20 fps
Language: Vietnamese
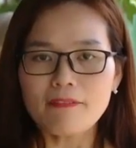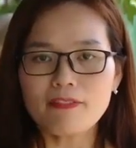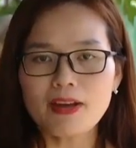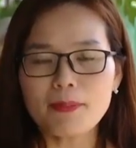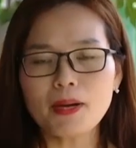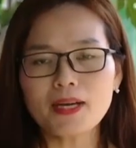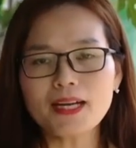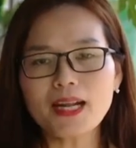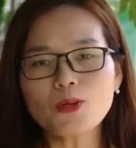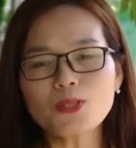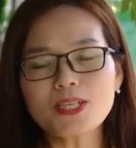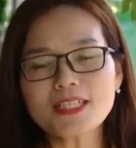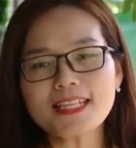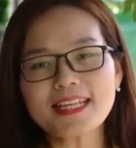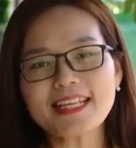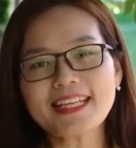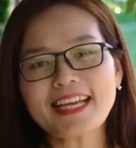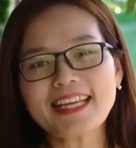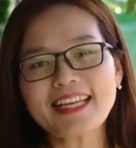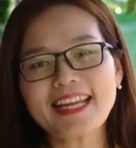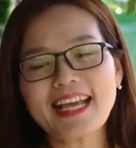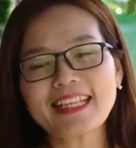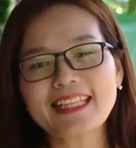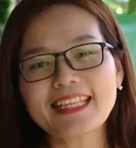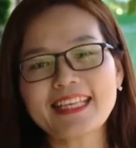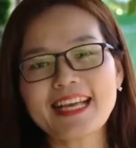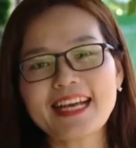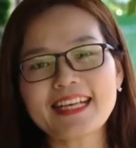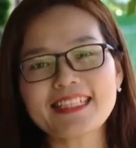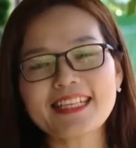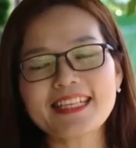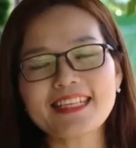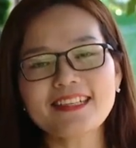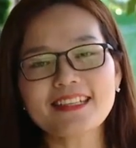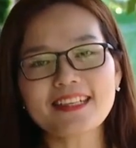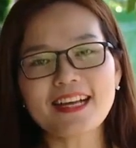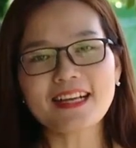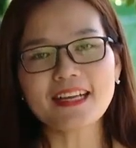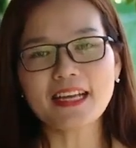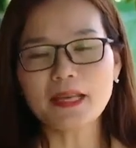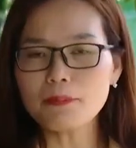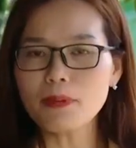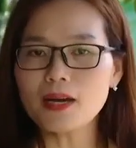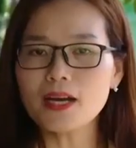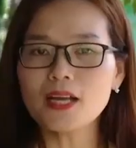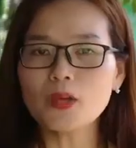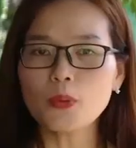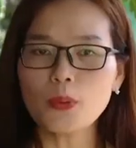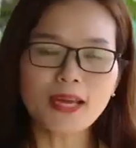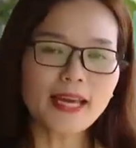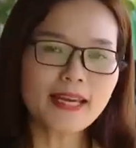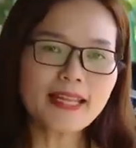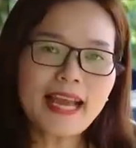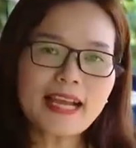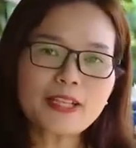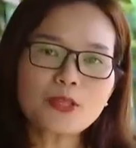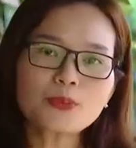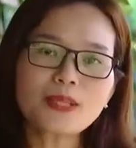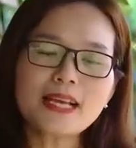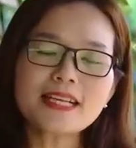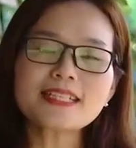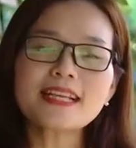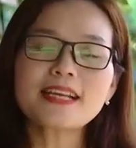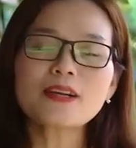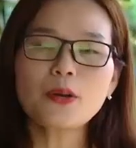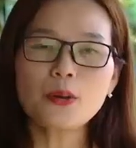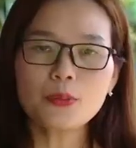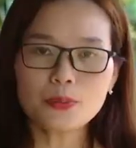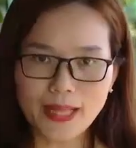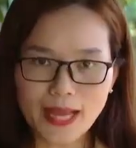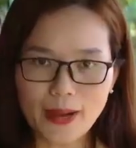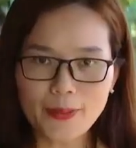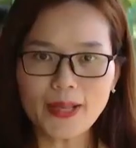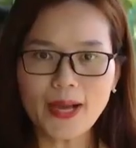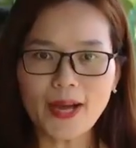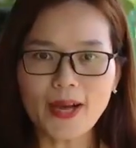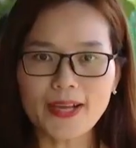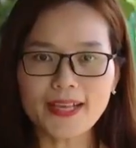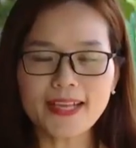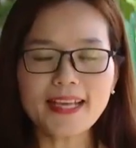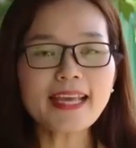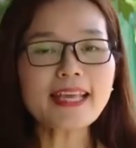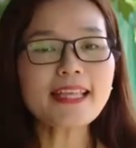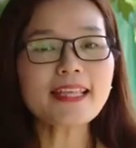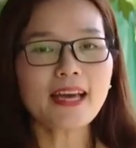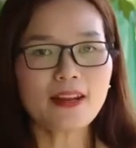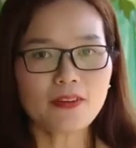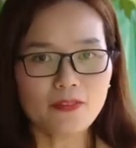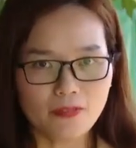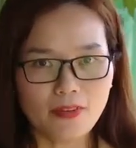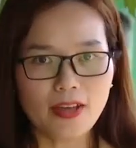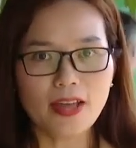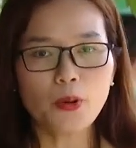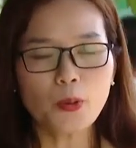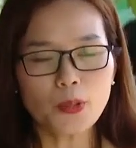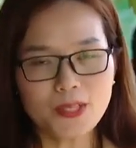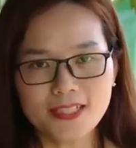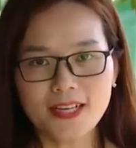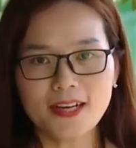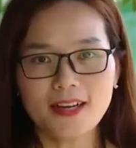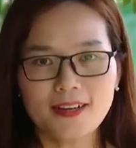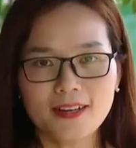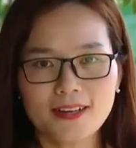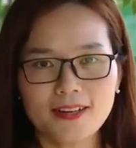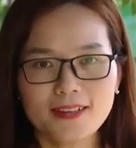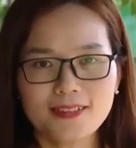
Và mở đầu chương trình kỳ này thì xin được kính mời quý khán giả chúng ta sẽ cùng theo dõi ghi nhận về hội chợ.